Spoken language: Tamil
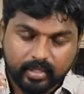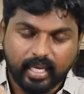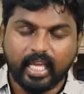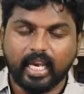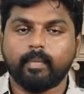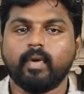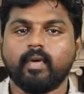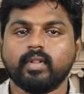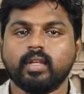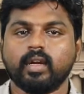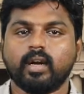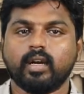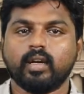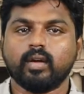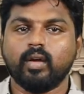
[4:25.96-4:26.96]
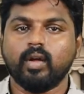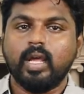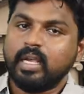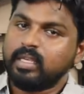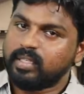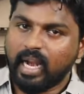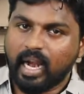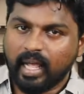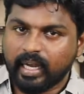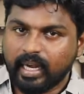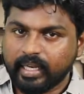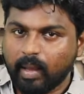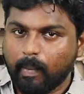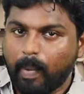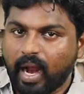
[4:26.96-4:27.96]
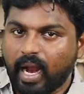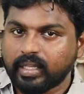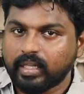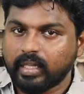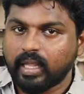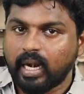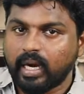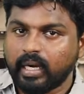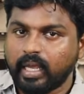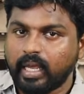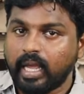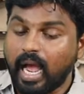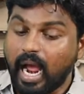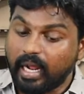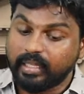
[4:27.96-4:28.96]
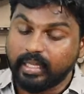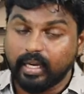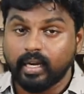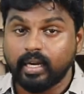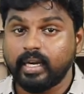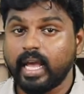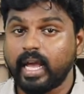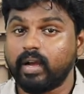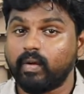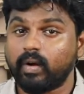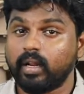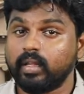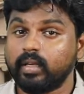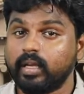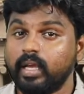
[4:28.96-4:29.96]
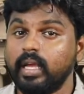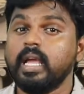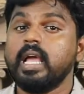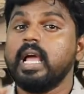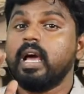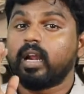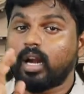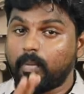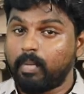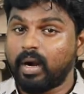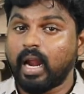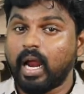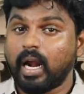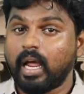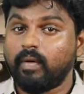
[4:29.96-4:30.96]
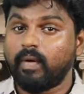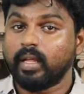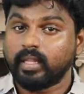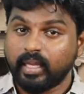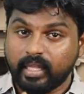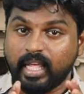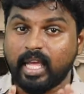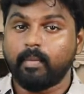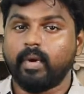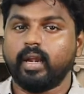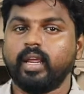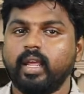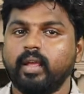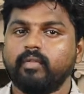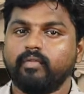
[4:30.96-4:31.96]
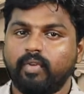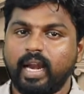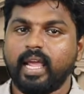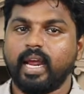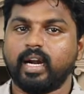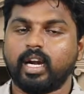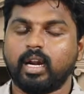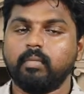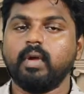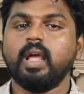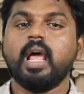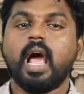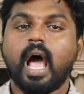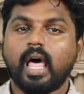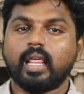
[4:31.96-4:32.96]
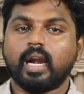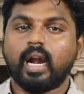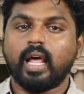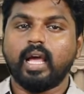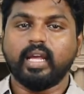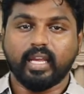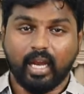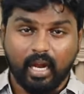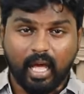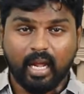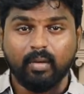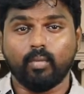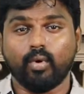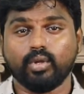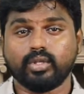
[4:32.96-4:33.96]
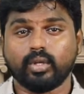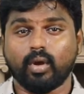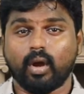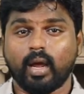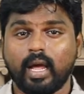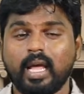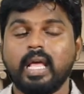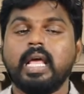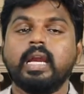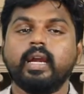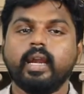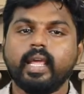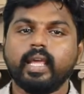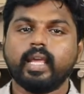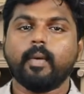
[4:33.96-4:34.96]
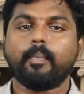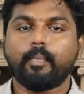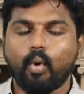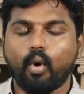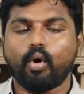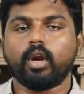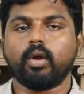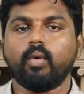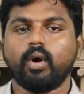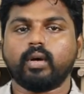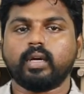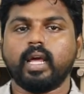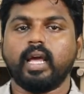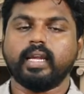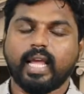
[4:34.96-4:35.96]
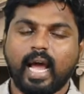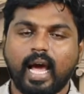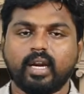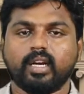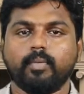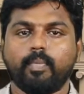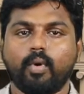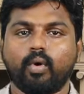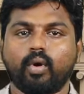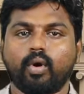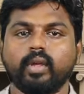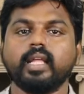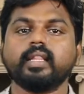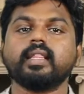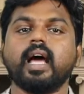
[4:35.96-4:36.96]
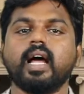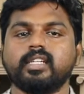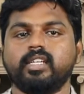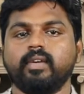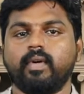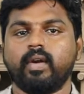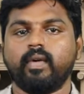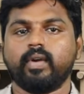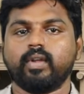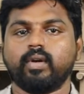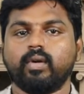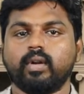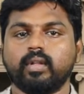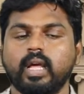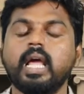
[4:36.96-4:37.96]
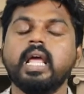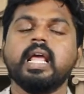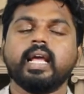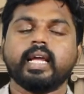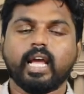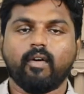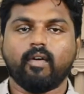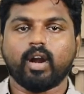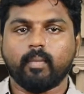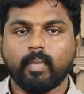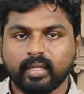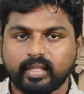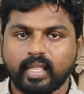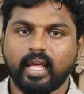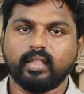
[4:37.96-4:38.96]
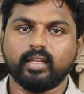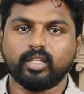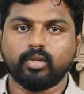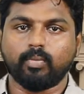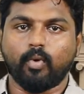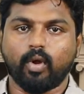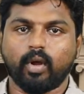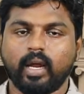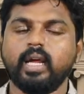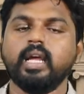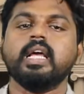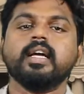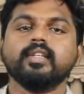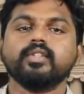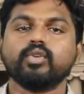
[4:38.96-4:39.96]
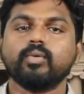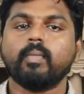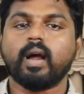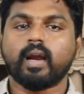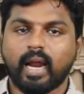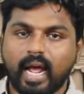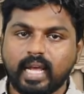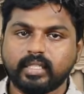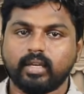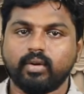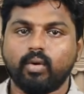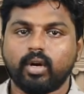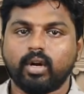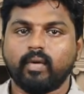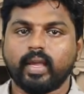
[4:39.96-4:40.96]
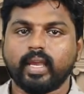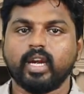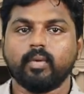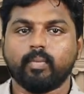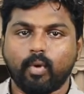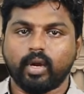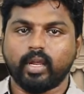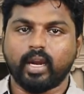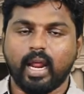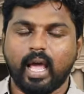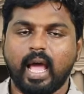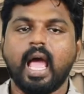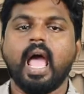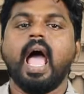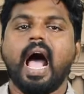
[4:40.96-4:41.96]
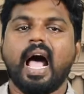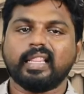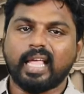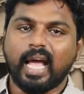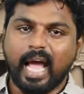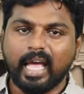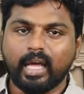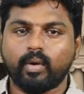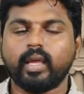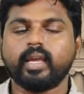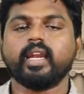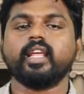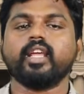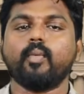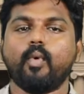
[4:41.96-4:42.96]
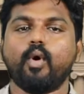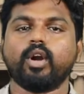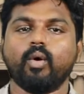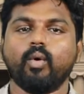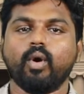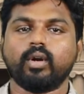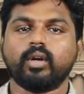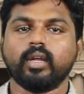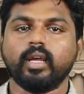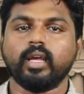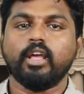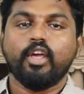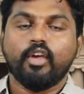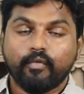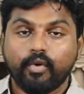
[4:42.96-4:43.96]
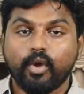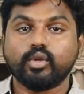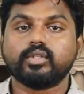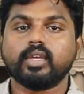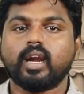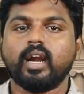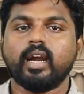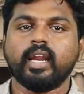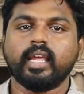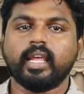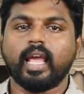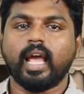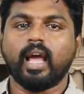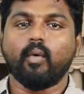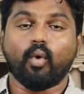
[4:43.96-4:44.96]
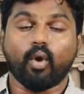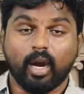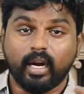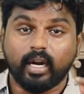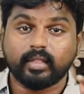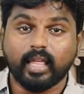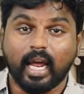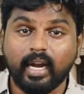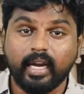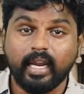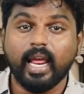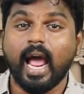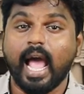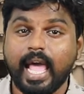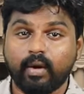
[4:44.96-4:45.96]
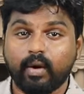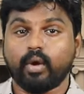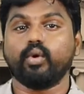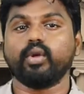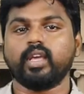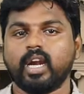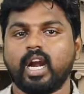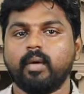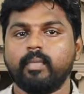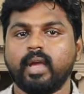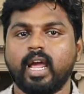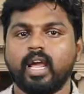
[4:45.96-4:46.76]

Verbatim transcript: சீக்கிரமே வந்துக்கிட்டு இருக்கோம் ஸ்ரீலங்கா இங்கே பக்கத்தில் தான் இருக்குது அது இந்தியாவுக்கு வர்றதுக்கு ரொம்ப நாள் ஆகாது இதே மாதிரி விலையேற்றம் அதனால் எல்லோரும் முழிச்சுக்கோங்க நீங்கள் போடுற ஓட்டை யாருக்கு போடுறோம் எந்த ஆட்சி வர வைக்கணுன்றதை கவனமாக தேர்ந்தெடுத்து போடுங்க சும்மா காசுக்கு ஓட்டு வாங்கிட்டு போட்டிங்கன்னா அந்த ஆயிரம் ரூபாய்க்கு நீங்கள் போட்ட ஓட்டு ஃப்யூச்சரில் நீங்கள் ஒரு லிட்டர் தண்ணியே ஆயிரம் ரூபாய் குடிக்க நிலைமை